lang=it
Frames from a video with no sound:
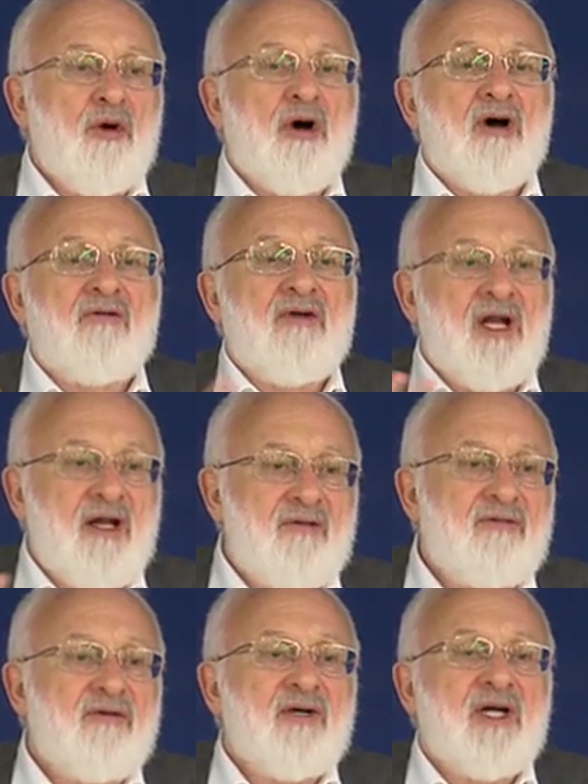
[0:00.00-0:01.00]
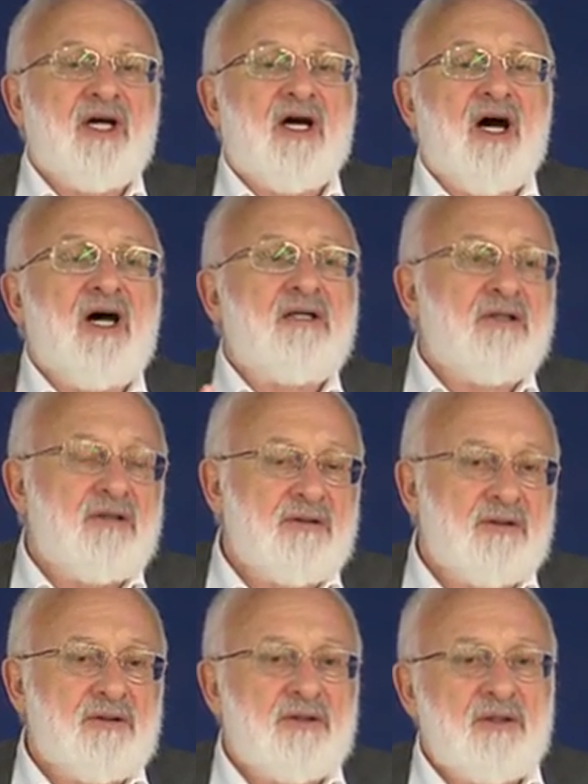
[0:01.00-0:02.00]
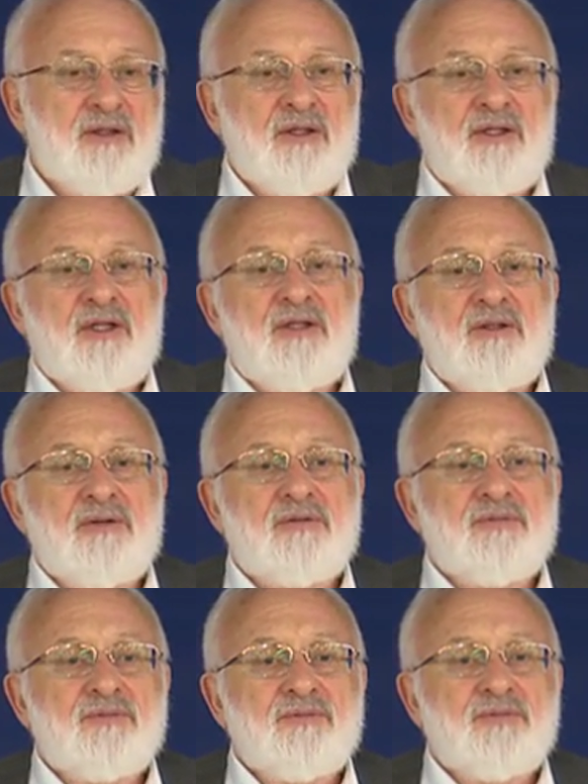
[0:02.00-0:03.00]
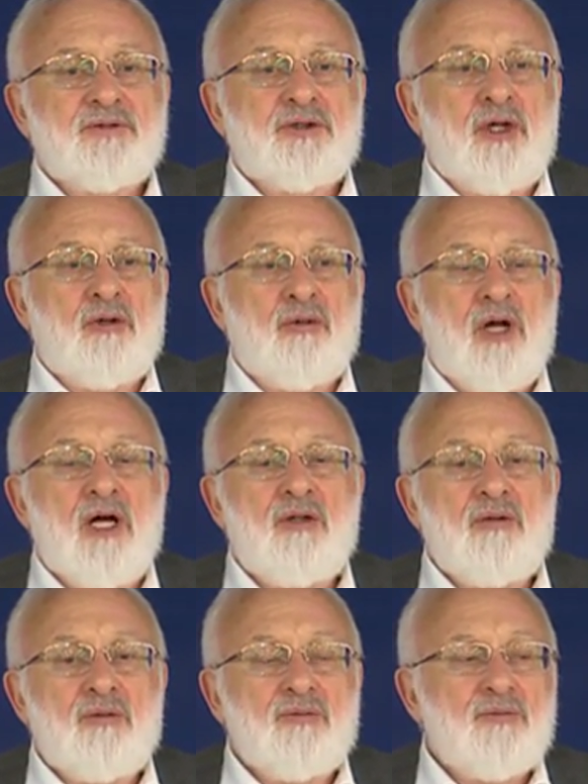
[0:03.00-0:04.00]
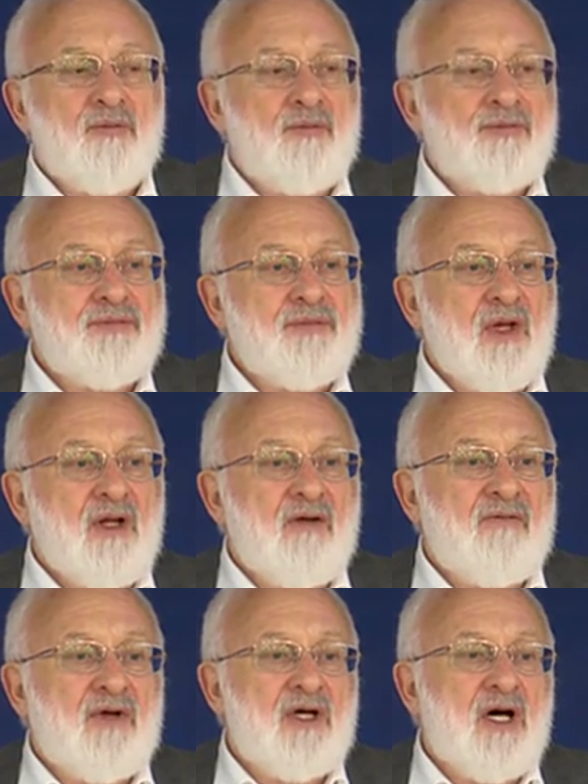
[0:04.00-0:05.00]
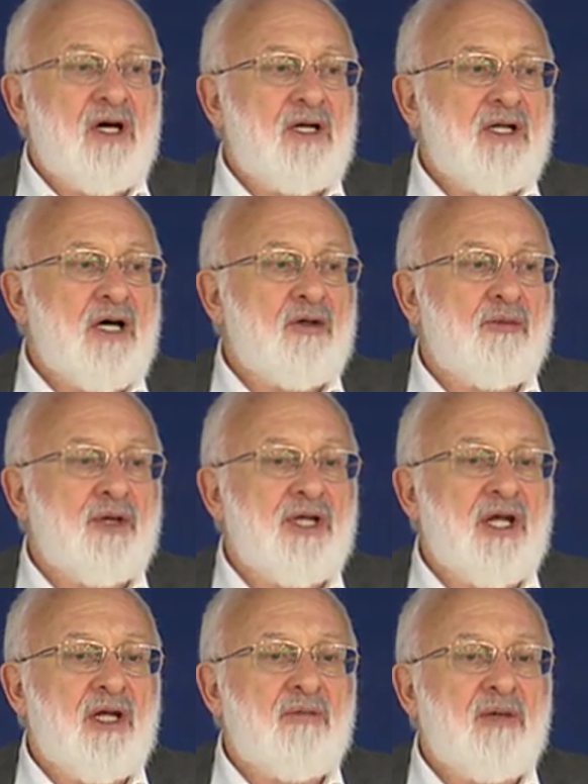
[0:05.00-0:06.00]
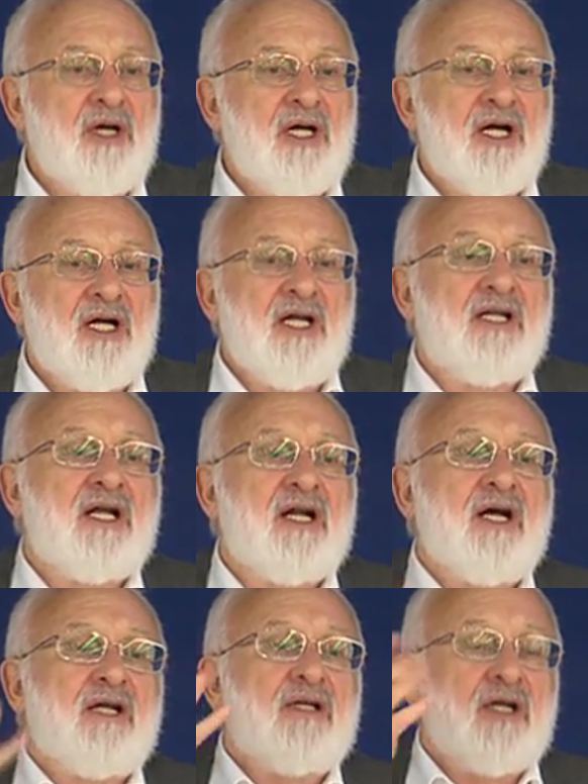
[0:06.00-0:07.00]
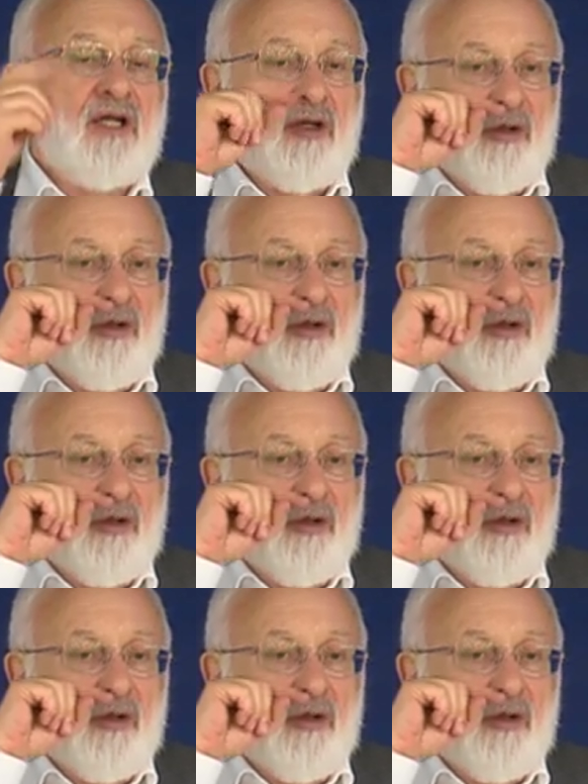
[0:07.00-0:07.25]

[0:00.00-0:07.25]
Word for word: tra le miliardi questo corpo spirituale che è connesso con un solo cervello, con un cuore.